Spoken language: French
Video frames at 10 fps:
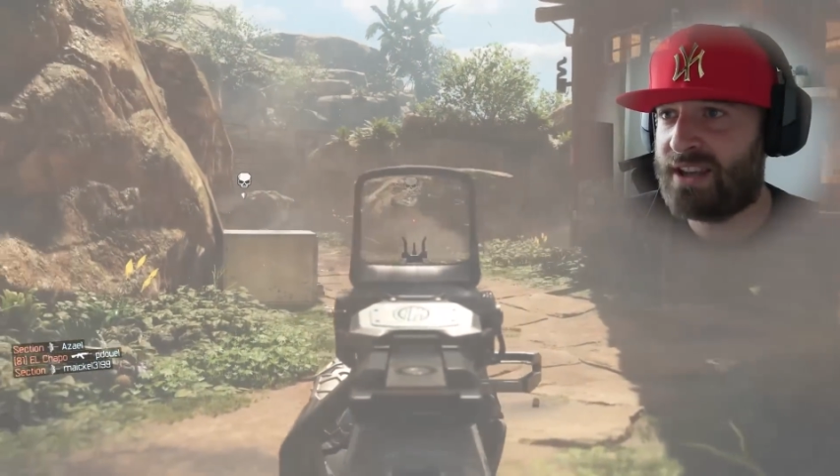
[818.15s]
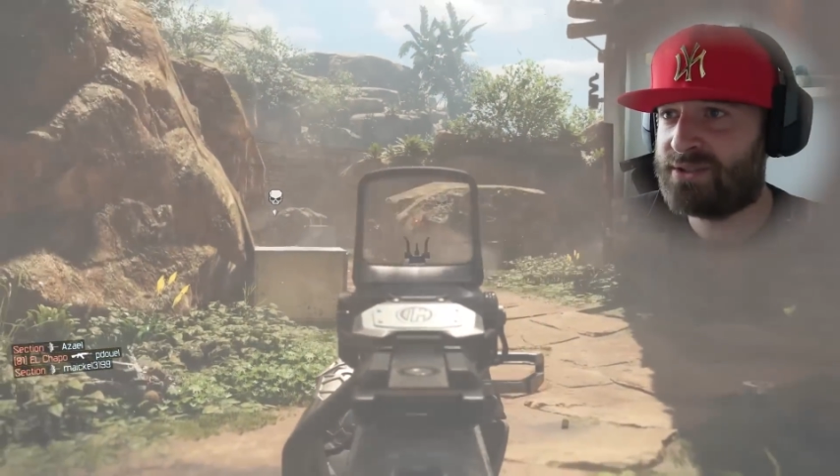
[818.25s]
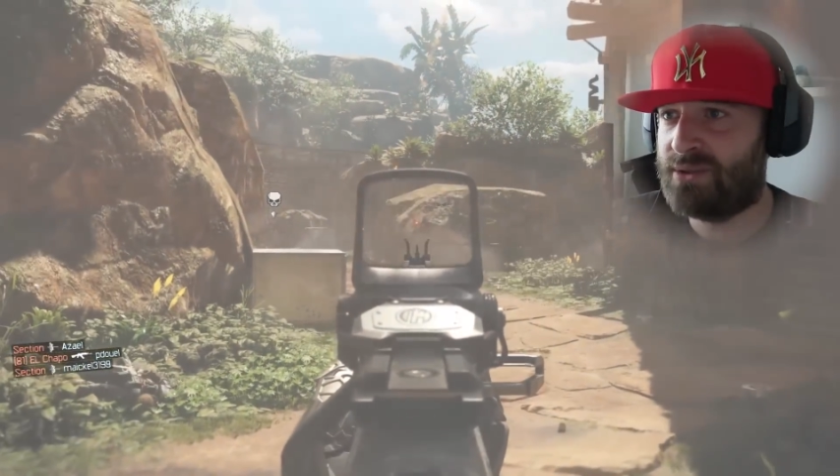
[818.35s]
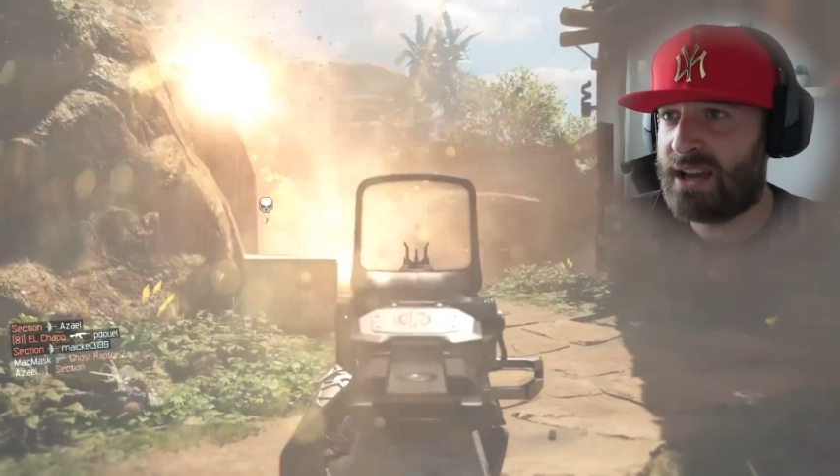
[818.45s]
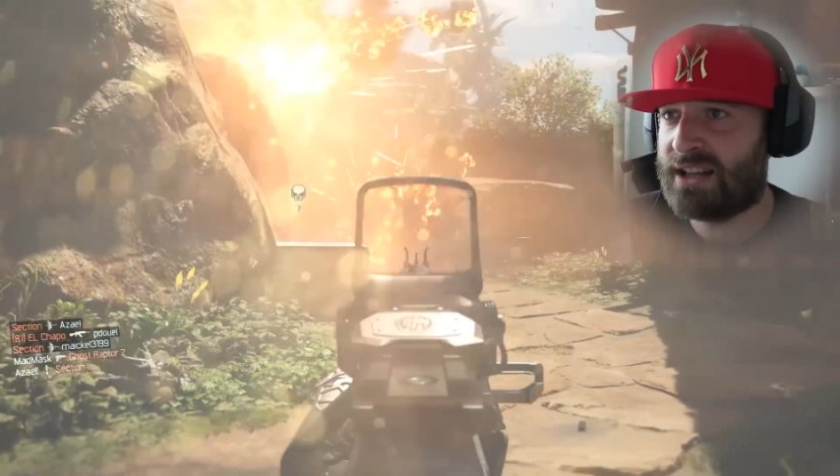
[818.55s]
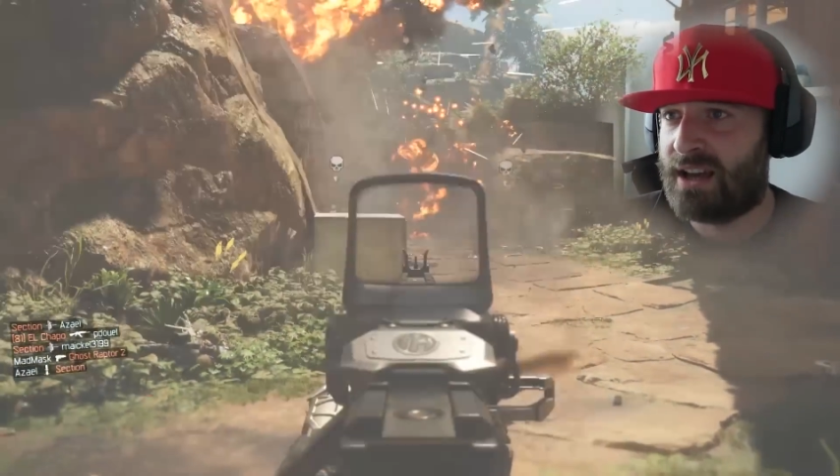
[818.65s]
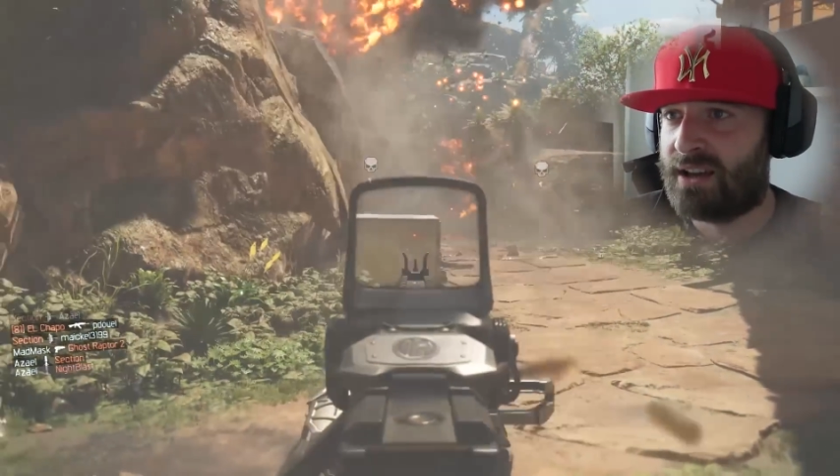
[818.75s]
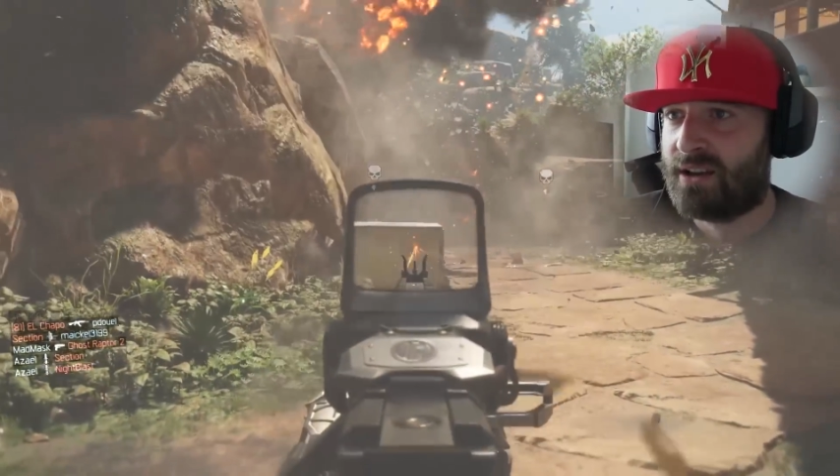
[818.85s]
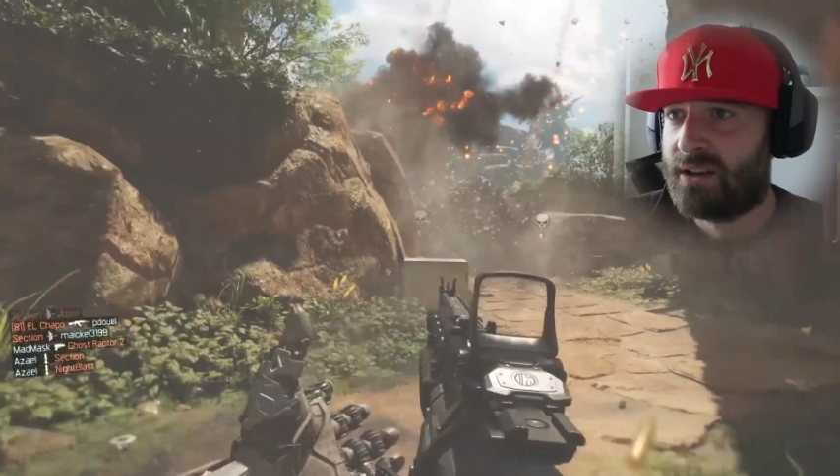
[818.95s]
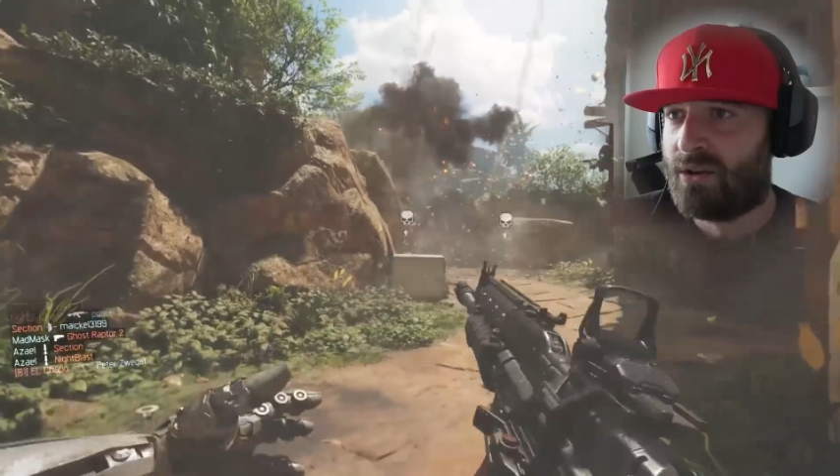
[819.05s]
avec son arc là.
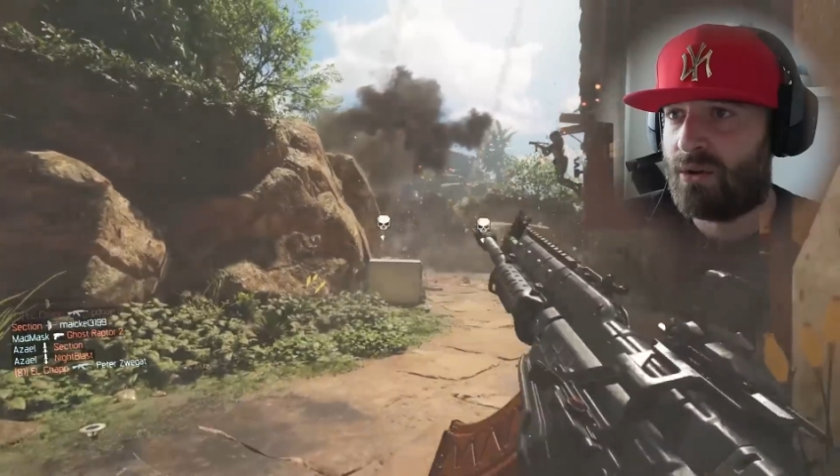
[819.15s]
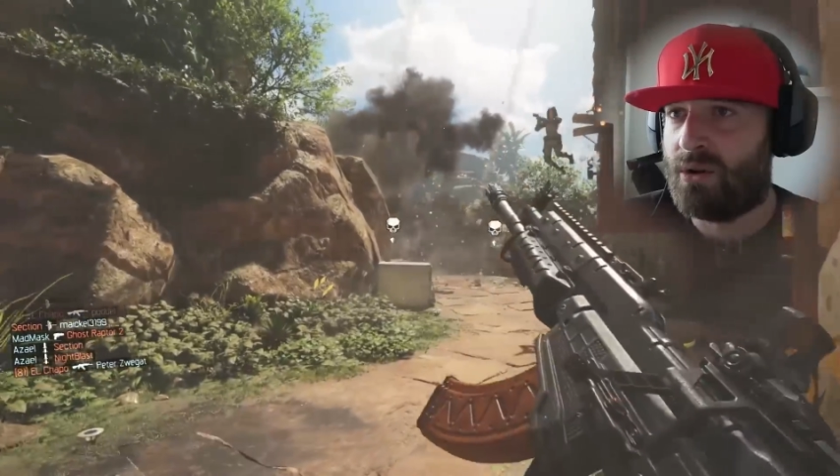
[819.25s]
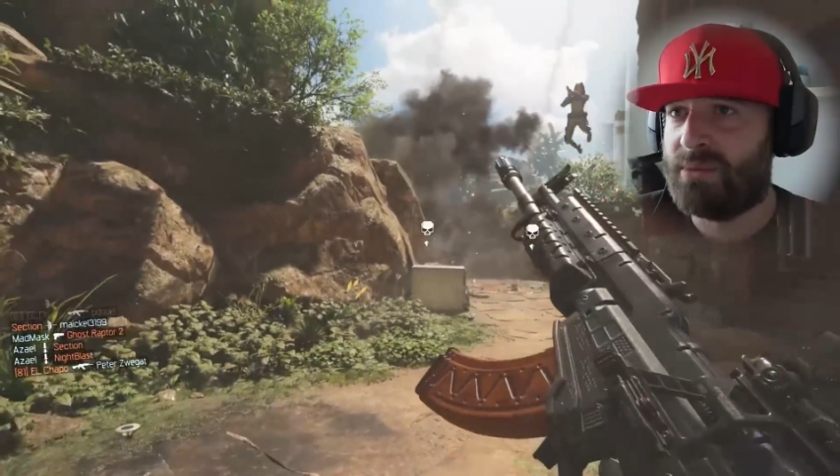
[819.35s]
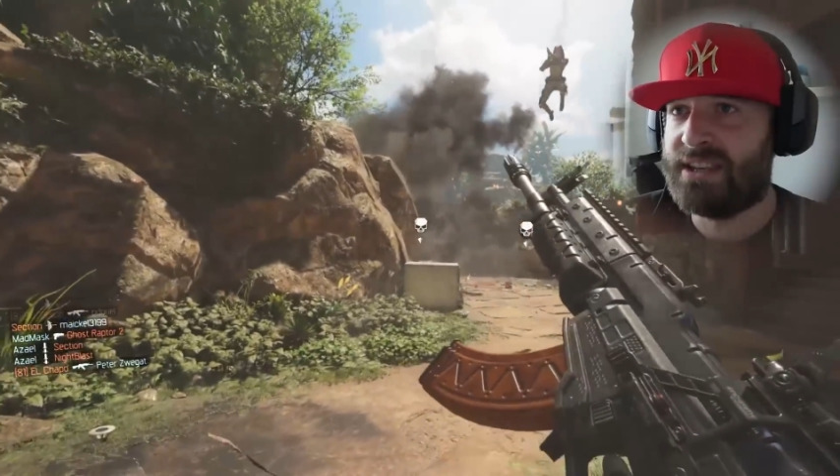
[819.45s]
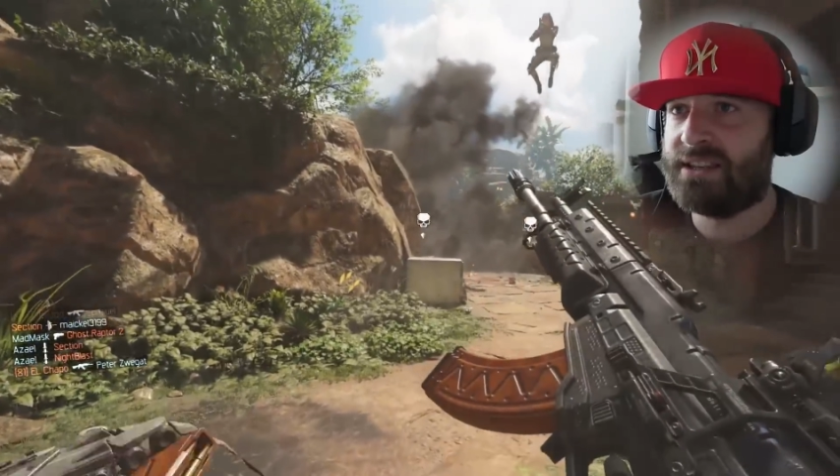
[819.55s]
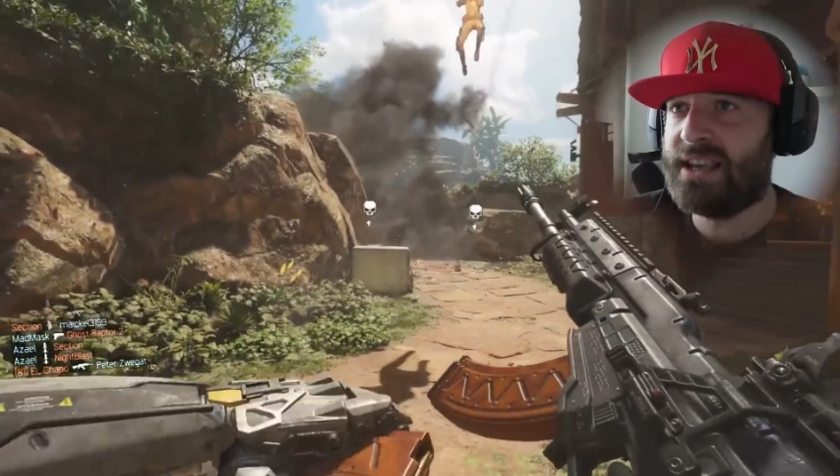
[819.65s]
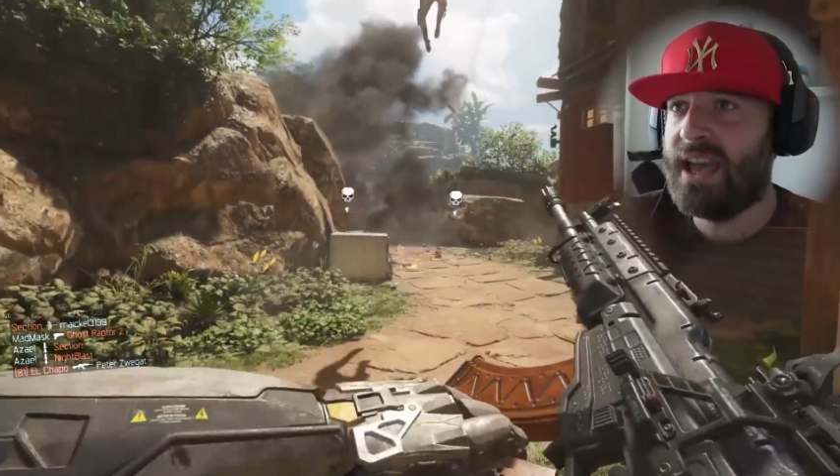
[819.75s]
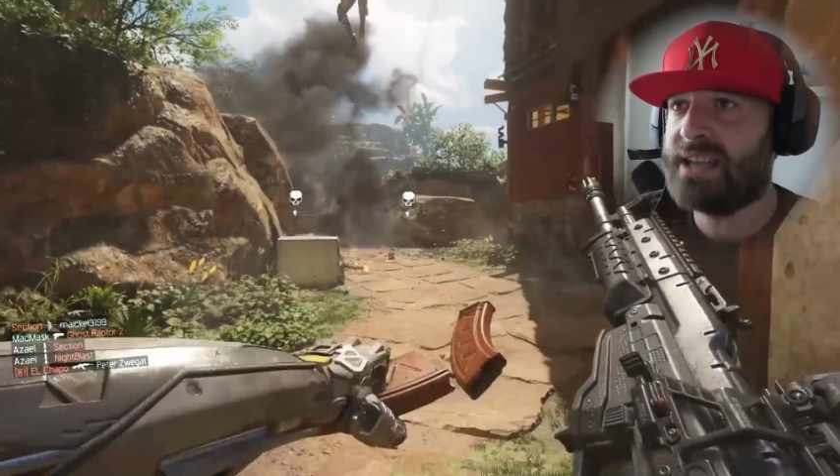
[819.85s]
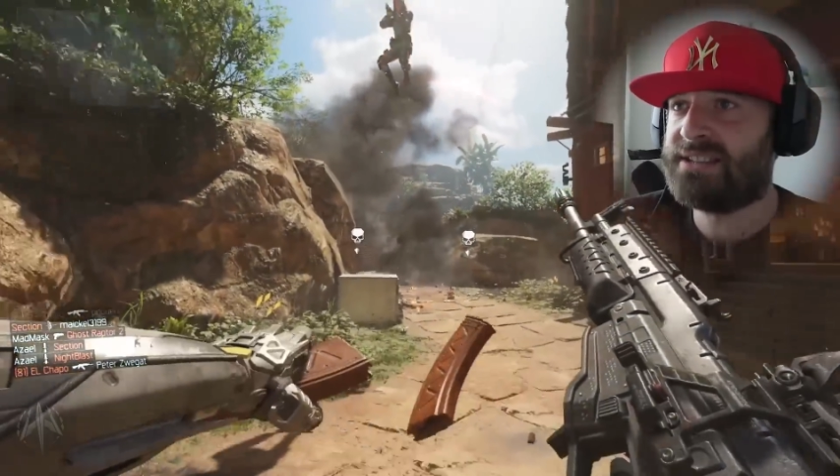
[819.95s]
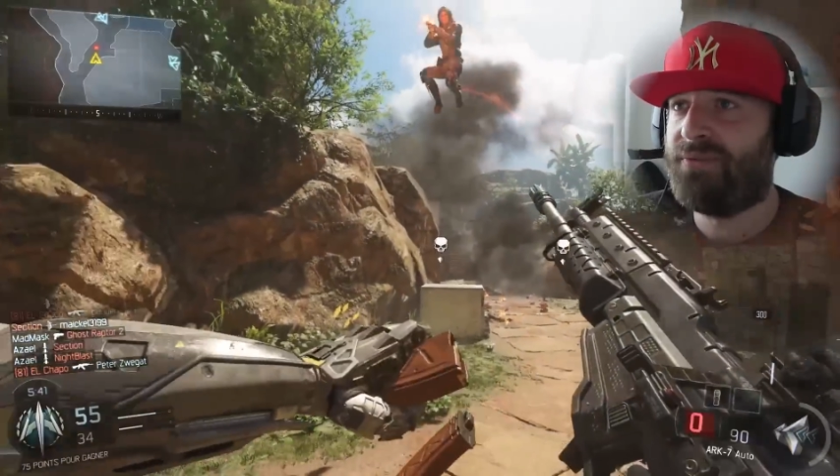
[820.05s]
Oh là, mais
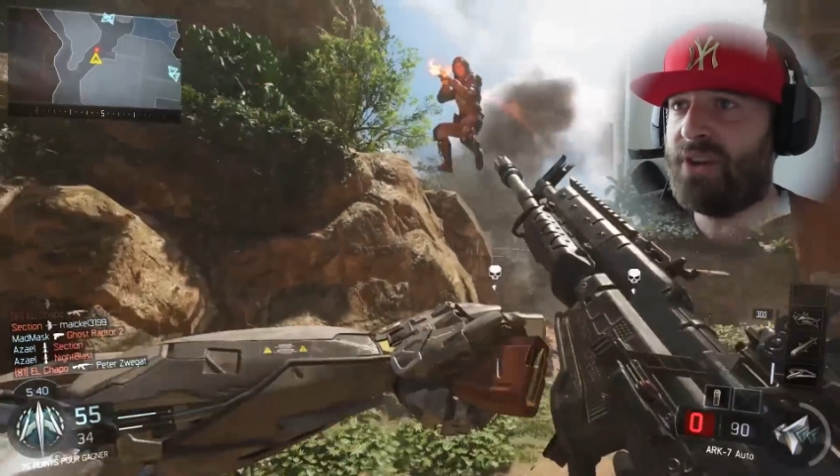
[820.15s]
eh, c'est